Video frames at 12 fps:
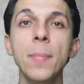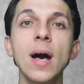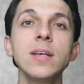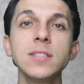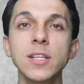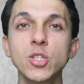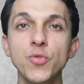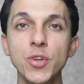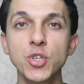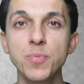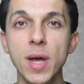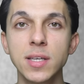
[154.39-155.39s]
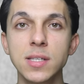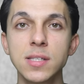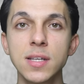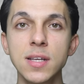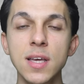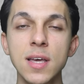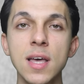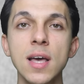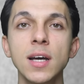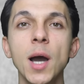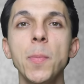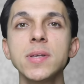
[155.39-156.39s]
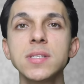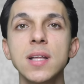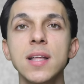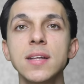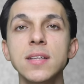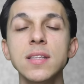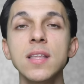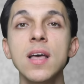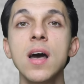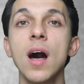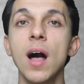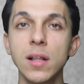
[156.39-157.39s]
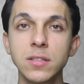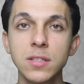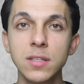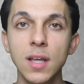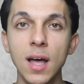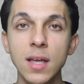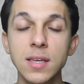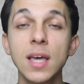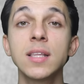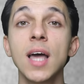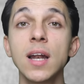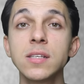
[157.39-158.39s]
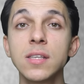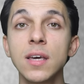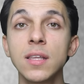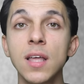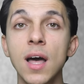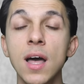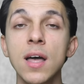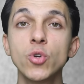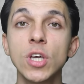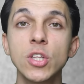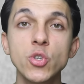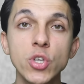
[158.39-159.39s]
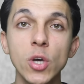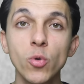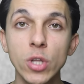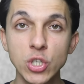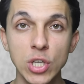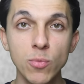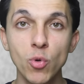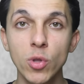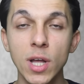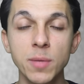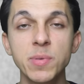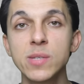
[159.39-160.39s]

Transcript: Bazı alışveriş merkezleri kapasitelerinin altında yeterli sayıda tüketiciye ulaşamıyorlar.